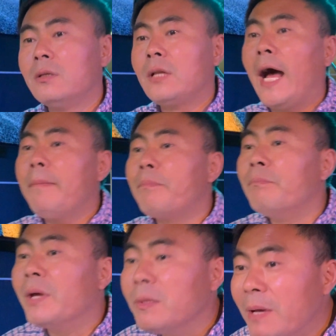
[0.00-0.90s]
他还
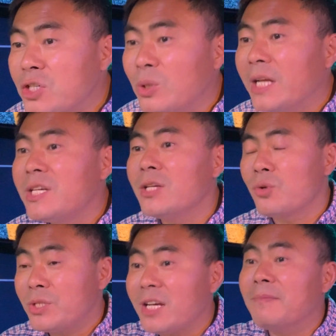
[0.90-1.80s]
没没收下钱，
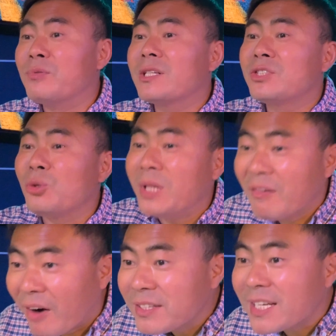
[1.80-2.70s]
说这个不是酒
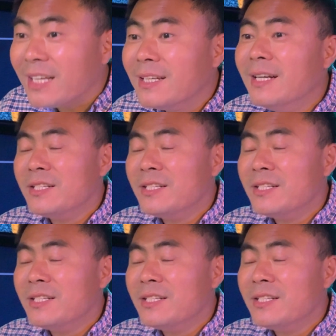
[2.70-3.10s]
店房间。